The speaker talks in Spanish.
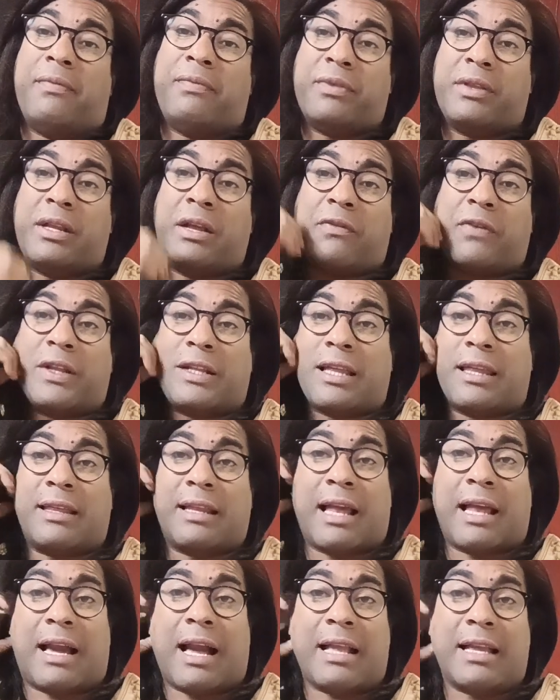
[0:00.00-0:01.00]
las fiestas de
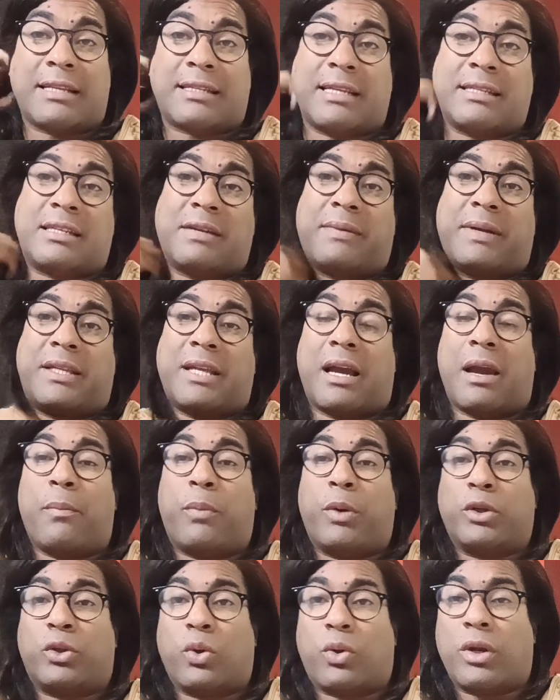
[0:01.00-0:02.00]
la calle San Sebastián en
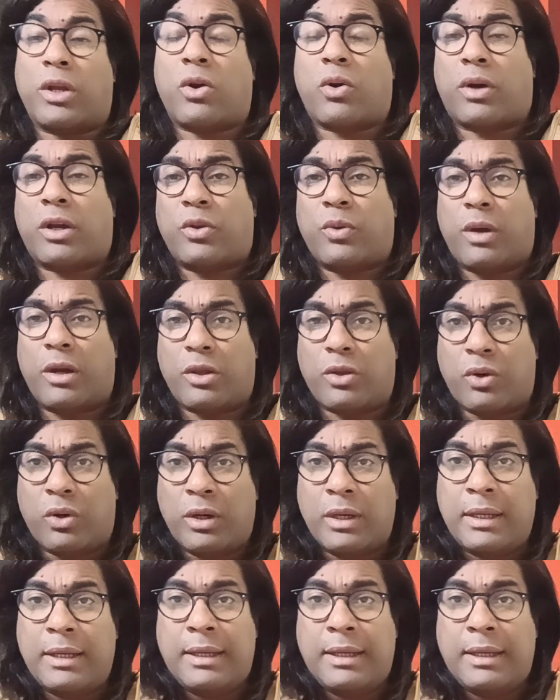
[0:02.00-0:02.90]
Puerto Rico, que yo he ido